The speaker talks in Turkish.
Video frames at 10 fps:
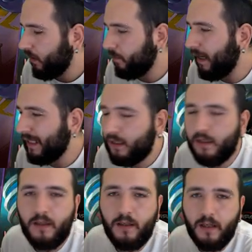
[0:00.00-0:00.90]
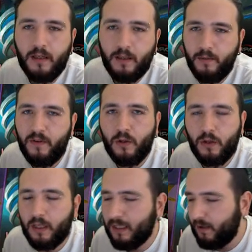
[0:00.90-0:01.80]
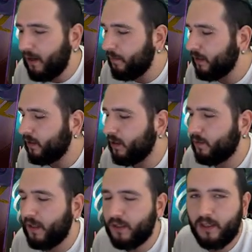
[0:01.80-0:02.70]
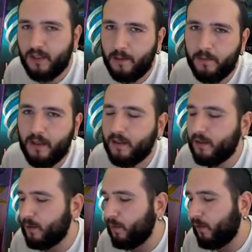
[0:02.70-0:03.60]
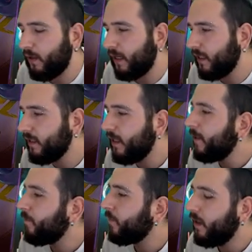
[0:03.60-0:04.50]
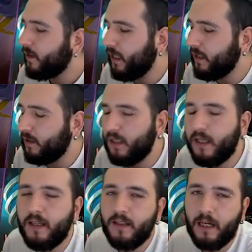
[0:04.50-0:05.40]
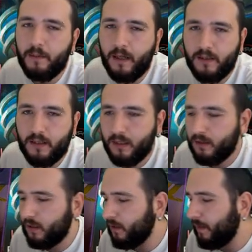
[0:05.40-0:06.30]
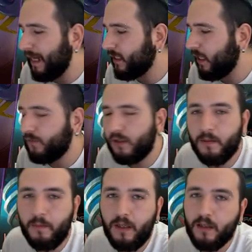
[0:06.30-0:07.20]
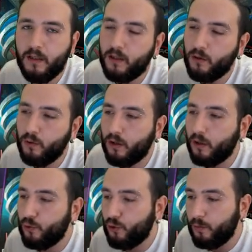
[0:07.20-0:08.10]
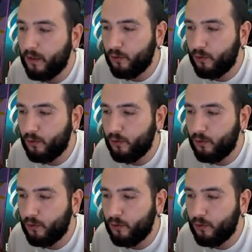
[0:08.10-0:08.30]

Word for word: Belki yine tabi videolara devam edeceğiz başka hesaplardan, smurflerden. Sadece yayınlar biraz sıkıntılı. Belki haftanın bir ya da iki gününe düşürmeyi